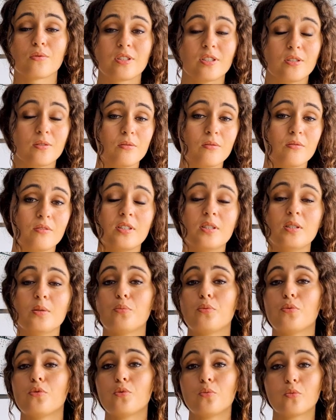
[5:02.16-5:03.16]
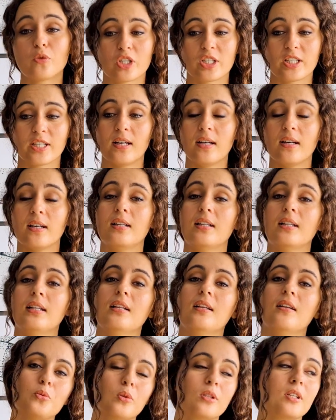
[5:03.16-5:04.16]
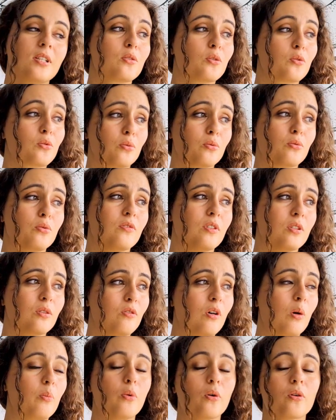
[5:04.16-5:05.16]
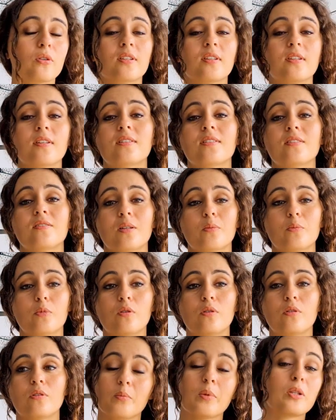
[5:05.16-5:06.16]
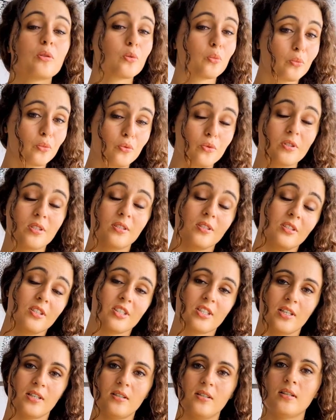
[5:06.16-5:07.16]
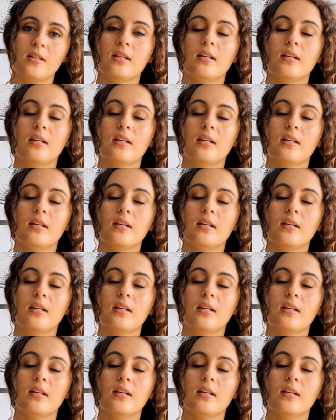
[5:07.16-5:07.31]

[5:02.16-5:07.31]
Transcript: style de vie, plus ou moins cher. Donc l'attention que tu vas devoir porter, c'est vraiment bah, ton budget déjà,